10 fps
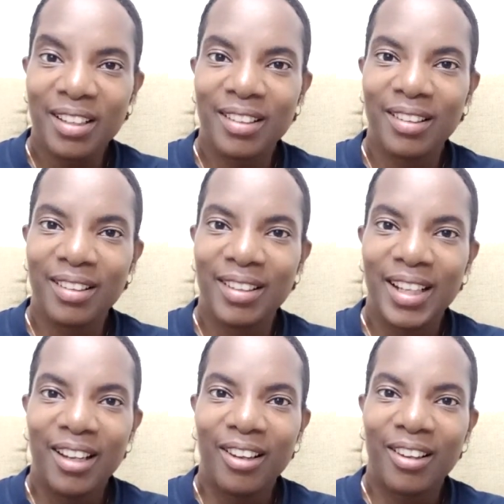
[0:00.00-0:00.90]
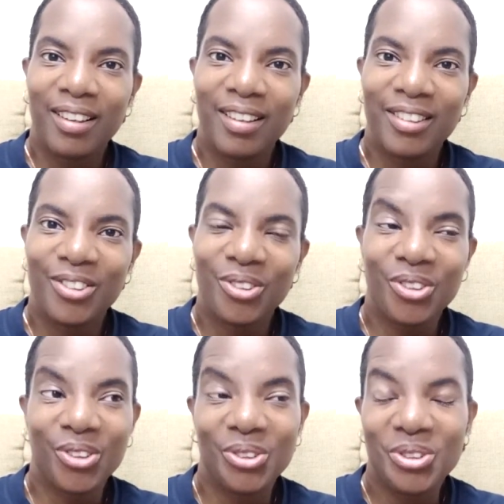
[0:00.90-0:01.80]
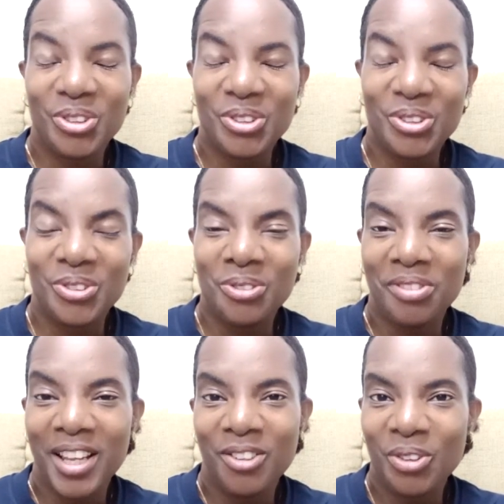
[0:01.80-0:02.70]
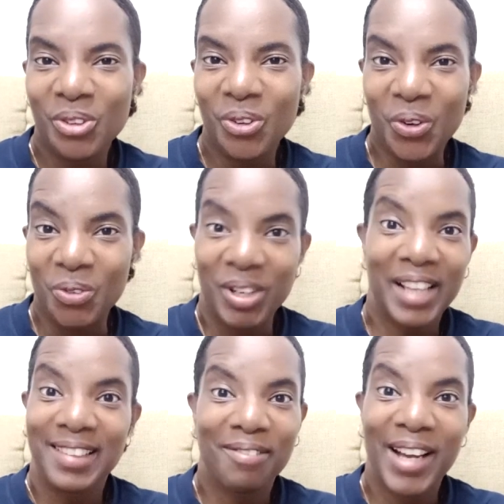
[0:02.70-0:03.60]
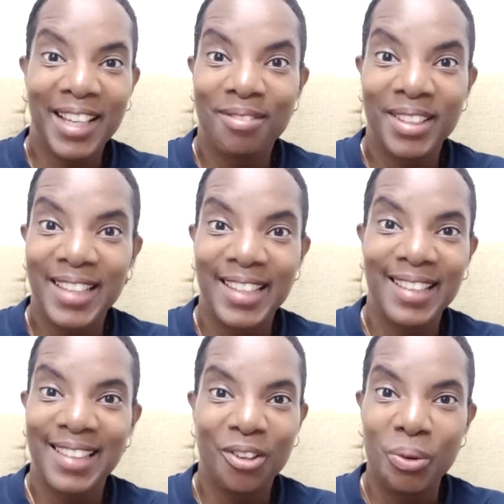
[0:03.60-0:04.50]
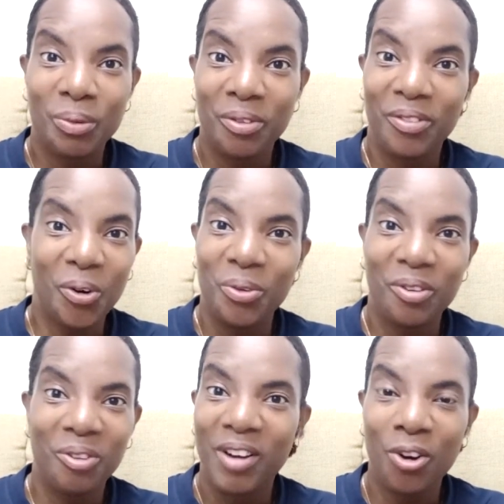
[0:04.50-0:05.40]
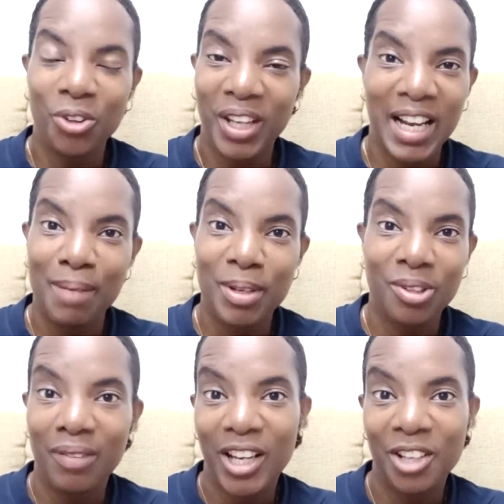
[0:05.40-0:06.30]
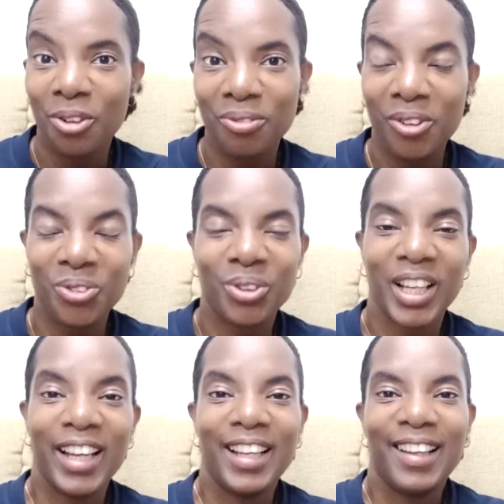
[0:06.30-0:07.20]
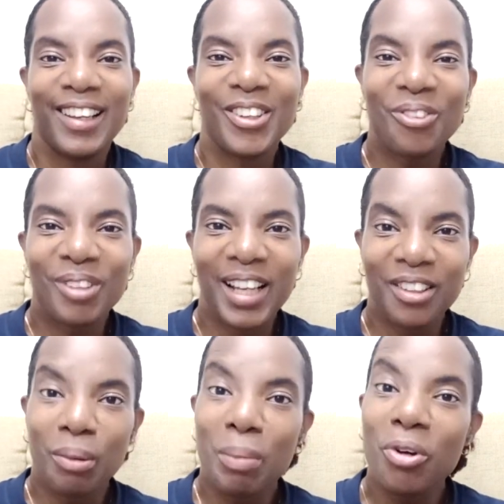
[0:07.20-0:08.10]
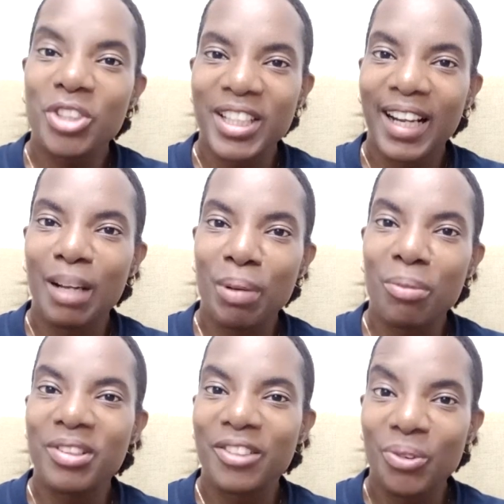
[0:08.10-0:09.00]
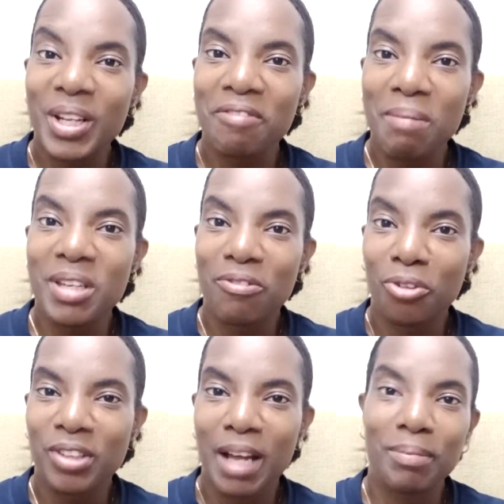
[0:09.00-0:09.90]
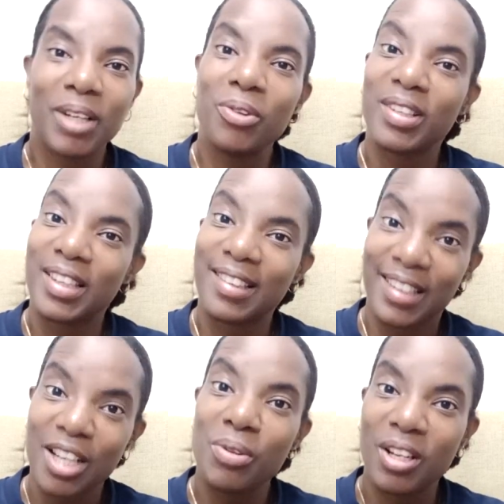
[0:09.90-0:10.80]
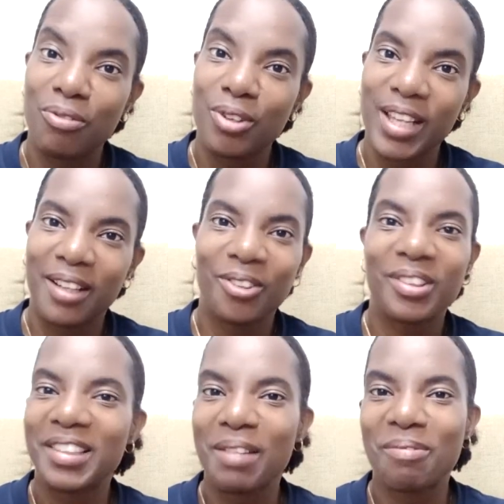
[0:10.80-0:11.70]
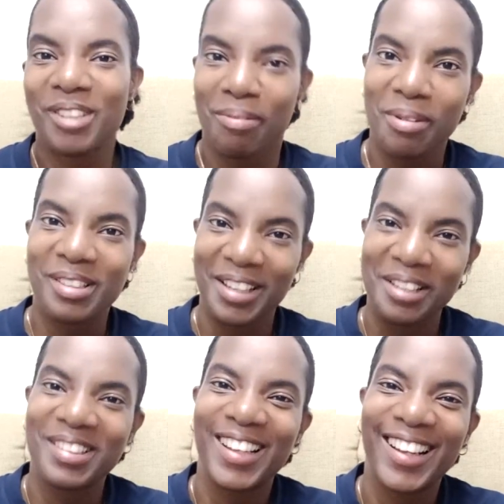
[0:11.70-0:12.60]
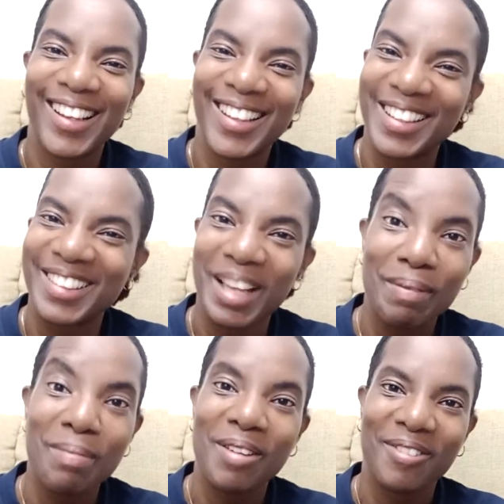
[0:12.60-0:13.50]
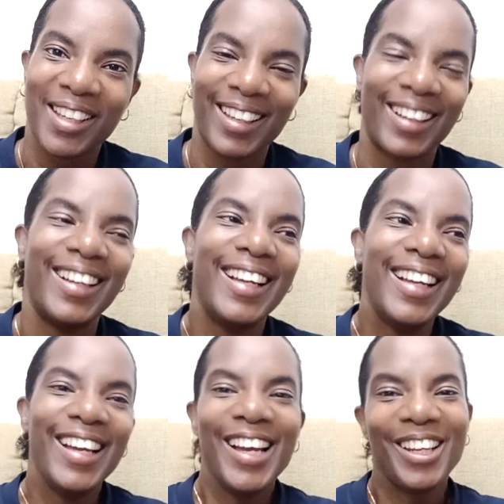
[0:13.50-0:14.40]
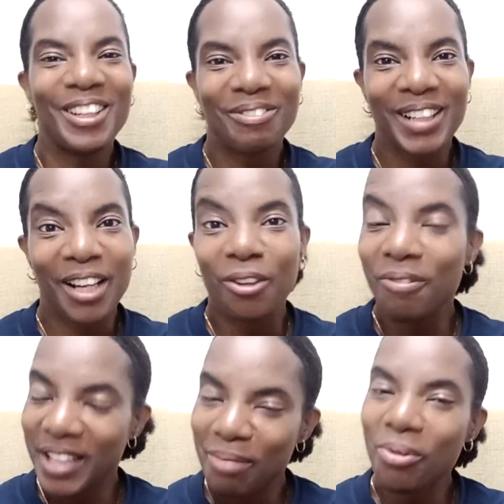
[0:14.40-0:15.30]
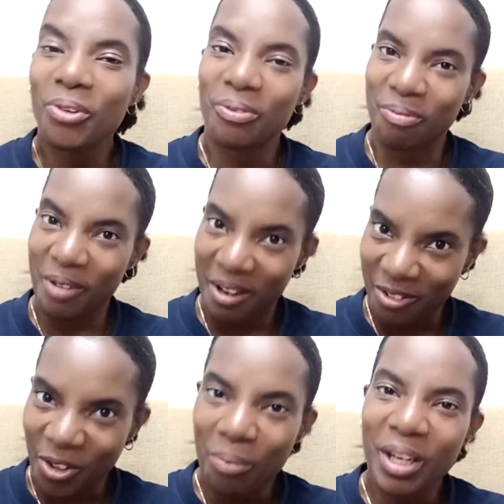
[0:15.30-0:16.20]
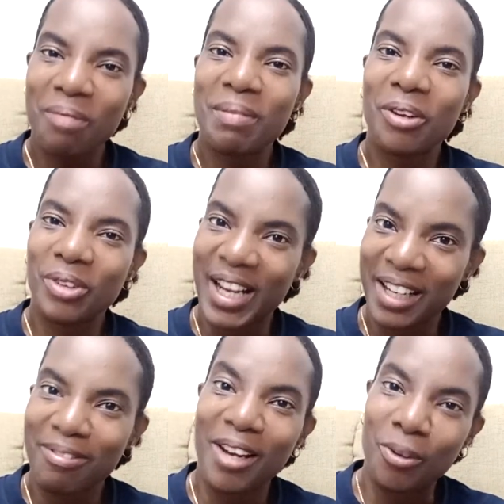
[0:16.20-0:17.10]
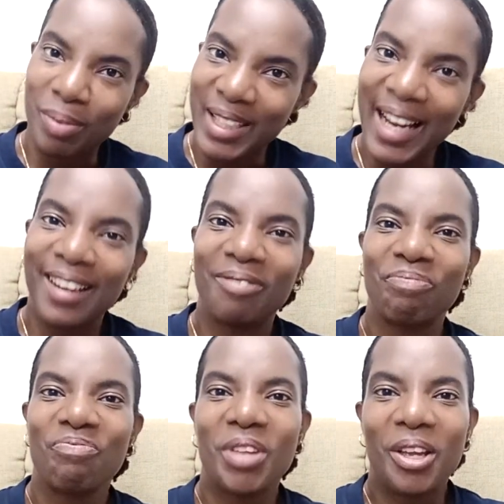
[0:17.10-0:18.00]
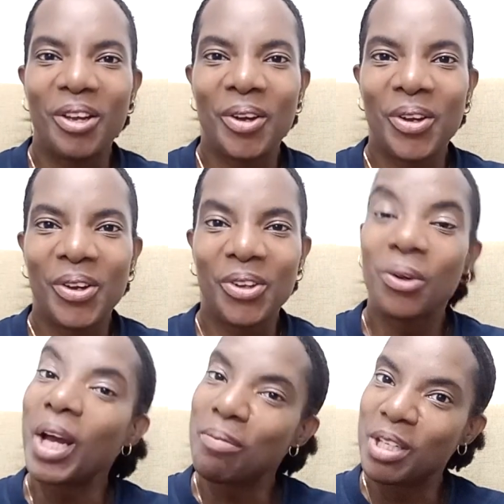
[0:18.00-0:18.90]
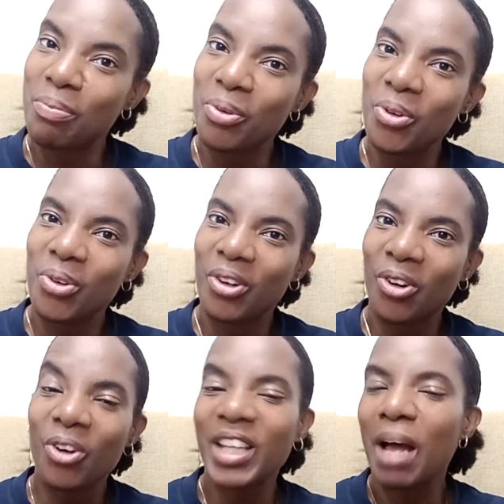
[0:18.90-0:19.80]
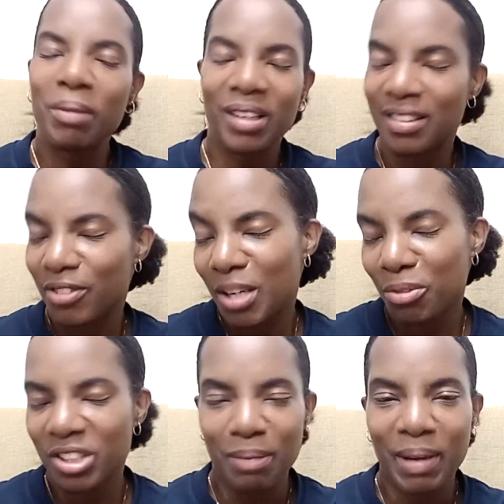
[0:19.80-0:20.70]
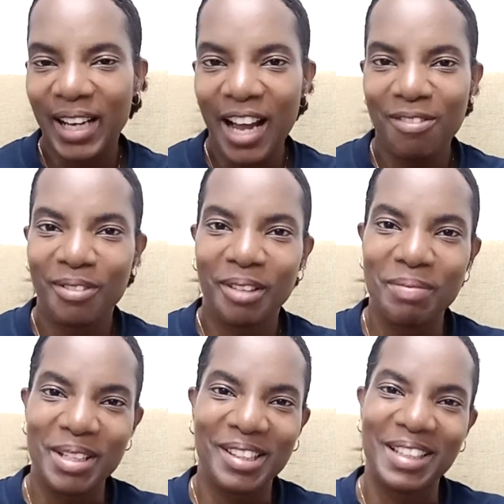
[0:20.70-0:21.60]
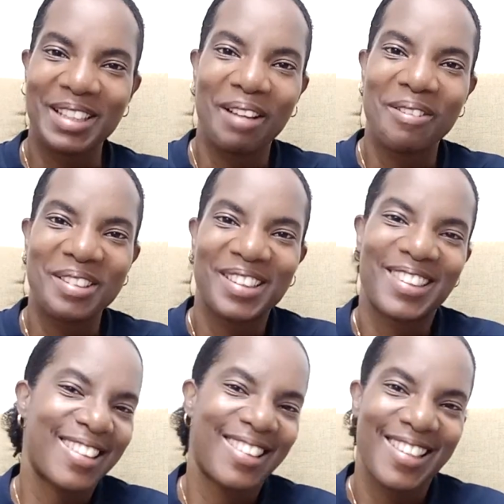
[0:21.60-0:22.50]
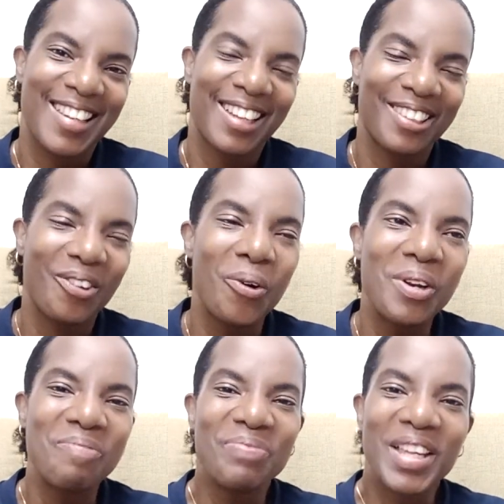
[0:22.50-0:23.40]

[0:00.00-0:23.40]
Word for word: Hein, donc du fait de, que voilà ça va arriver, ça y est, ça, on, va rentrer à la maison avec un enfant. Donc, donc voilà, normalement en général apparemment ce sont les femmes qui font ça, mais lui c'était lui qui le faisait. Donc ça ça, me ça m'a bien fait rire. Donc voilà, donc finalement tant bien que mal on est arrivé à l'hôpital. Euh, donc un petit peu euh, en retard, mais ça finalement c'était pas grave, mais c'était assez drôle.